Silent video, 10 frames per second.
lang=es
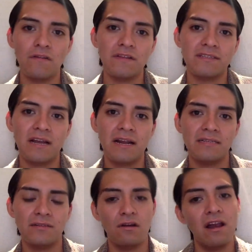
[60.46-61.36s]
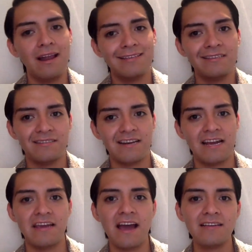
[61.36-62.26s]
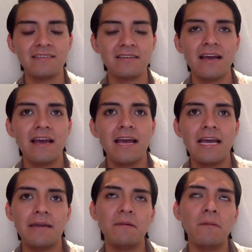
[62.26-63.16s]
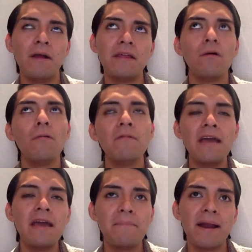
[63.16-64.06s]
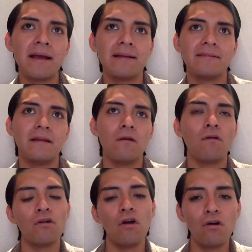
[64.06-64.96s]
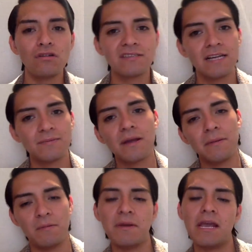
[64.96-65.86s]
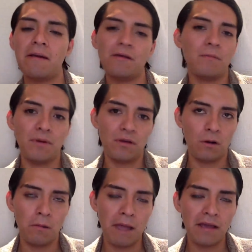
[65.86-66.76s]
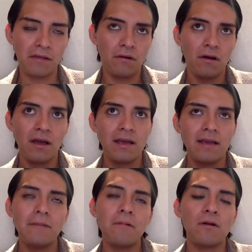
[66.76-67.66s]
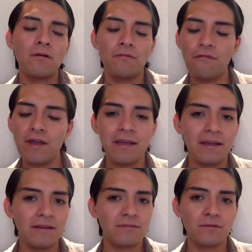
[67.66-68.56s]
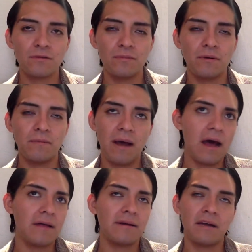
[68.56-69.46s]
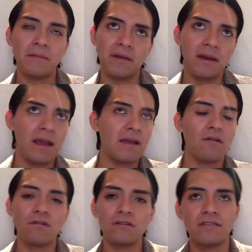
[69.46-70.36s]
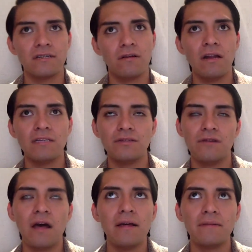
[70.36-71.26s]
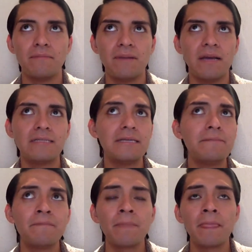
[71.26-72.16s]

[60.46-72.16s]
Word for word: donde están así todas las estrellas. Y mi mamá dijo, ve para que te lo conozcas, porque mi mamá ya había ido, pero yo no había ido. Y bueno, fui, estuvo súper padre, caminé y conocí toda la ciudad y así.